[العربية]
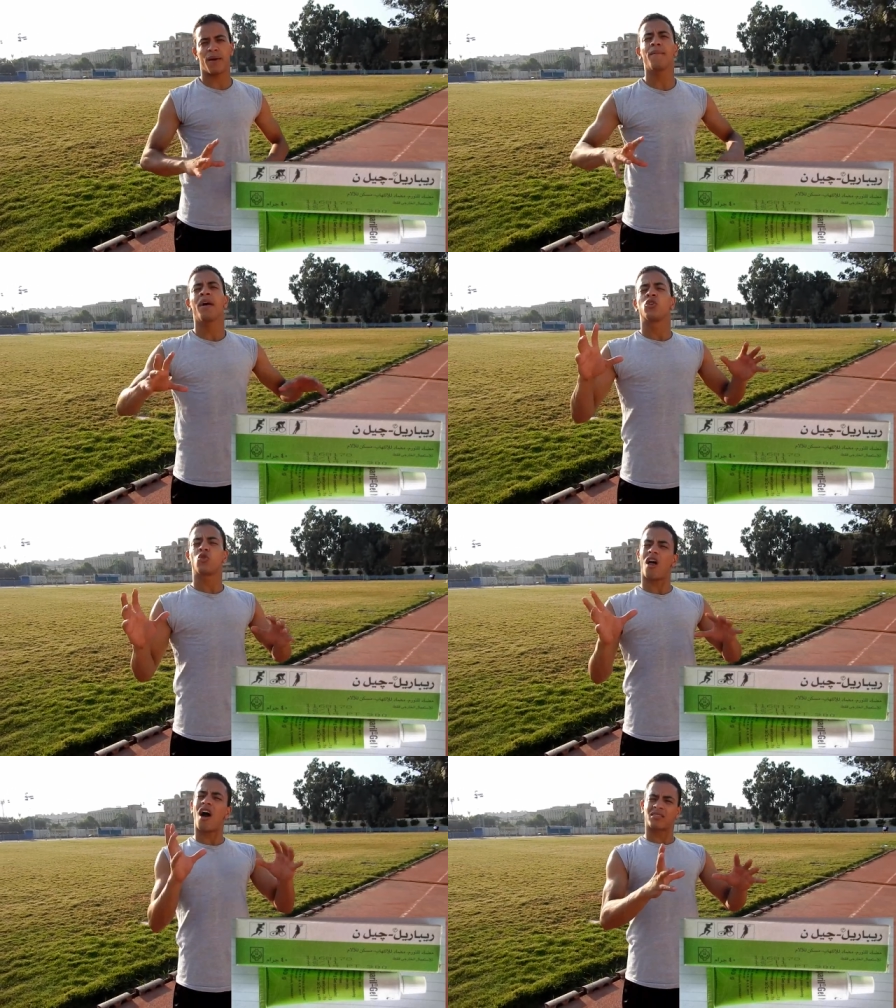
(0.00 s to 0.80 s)
تمام
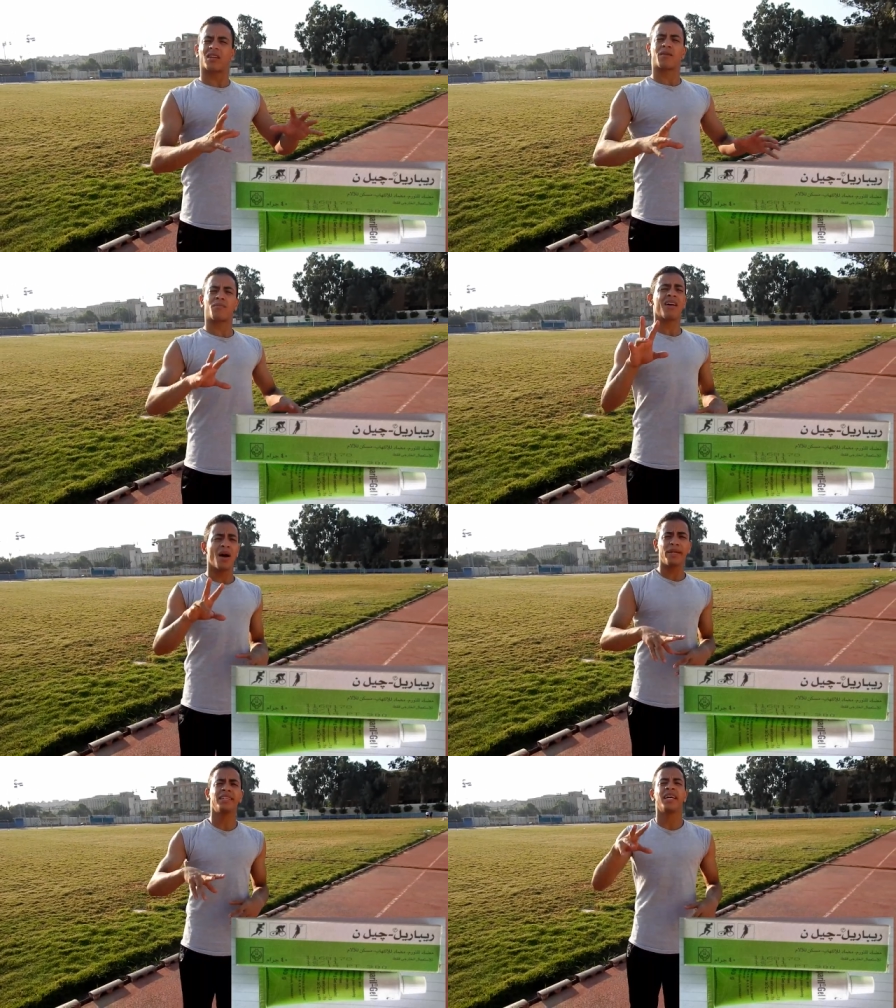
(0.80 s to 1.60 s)
دول اكتر
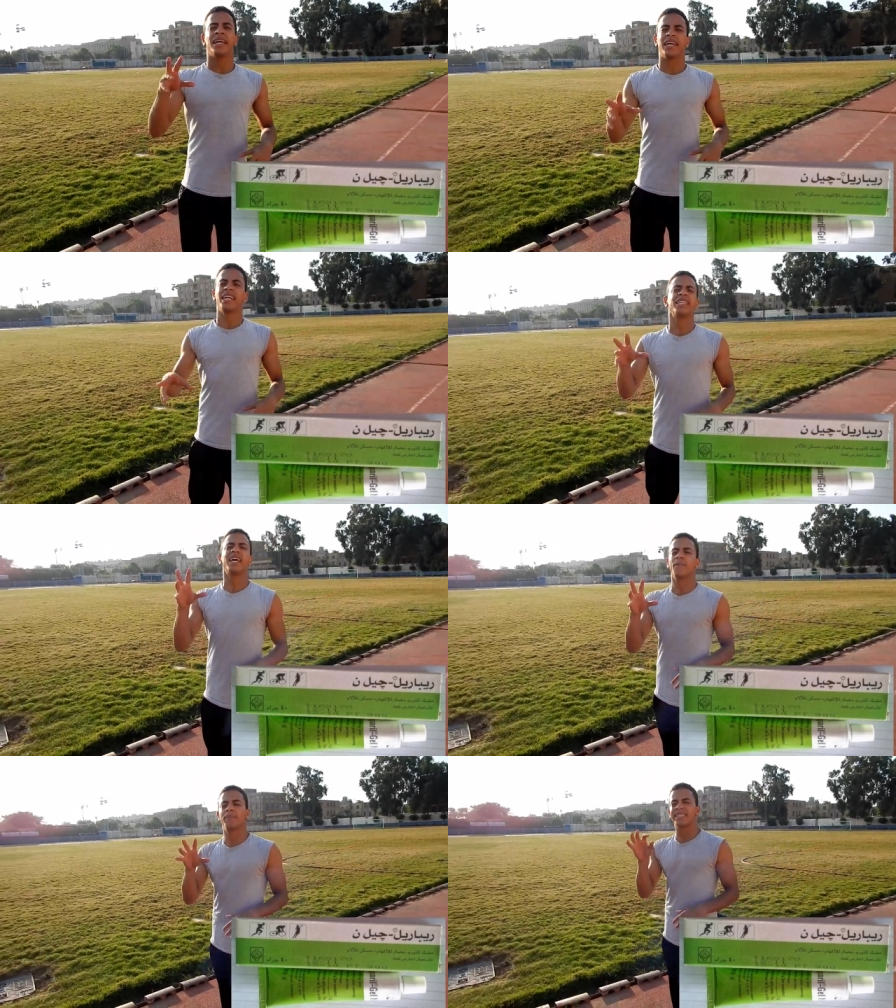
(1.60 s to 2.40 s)
مرهمين
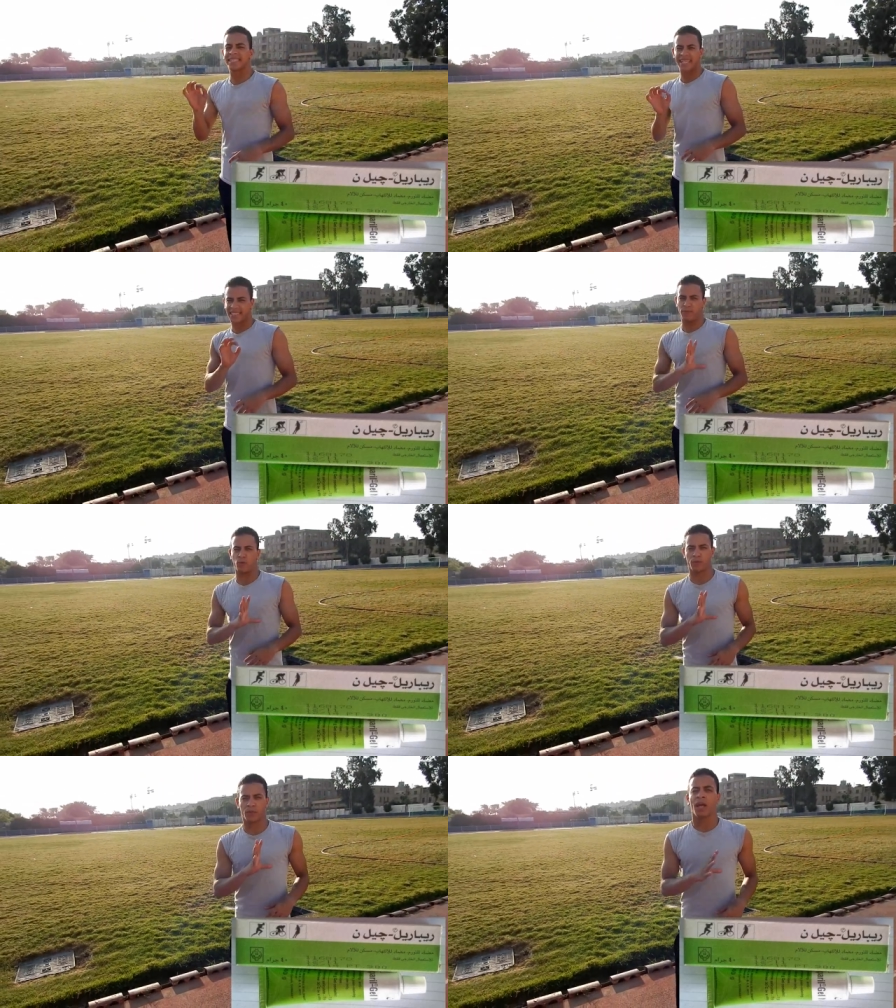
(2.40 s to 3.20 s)
احنا
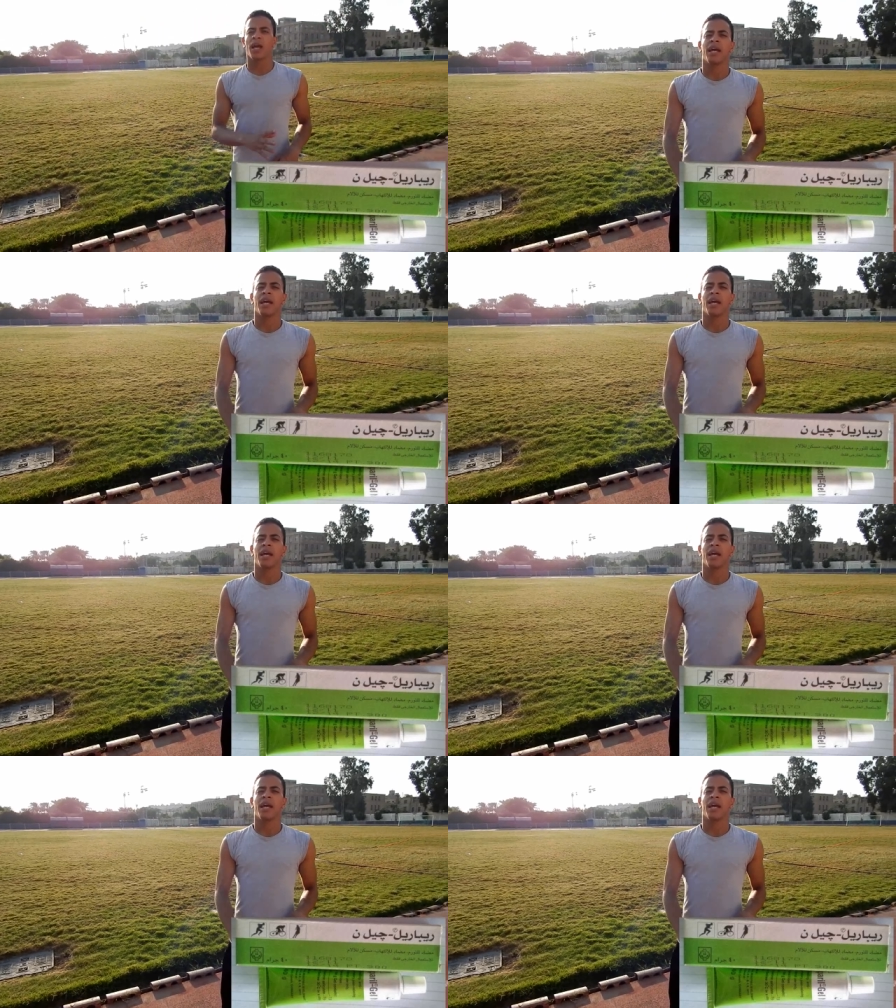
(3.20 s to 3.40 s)
بنستخدمهم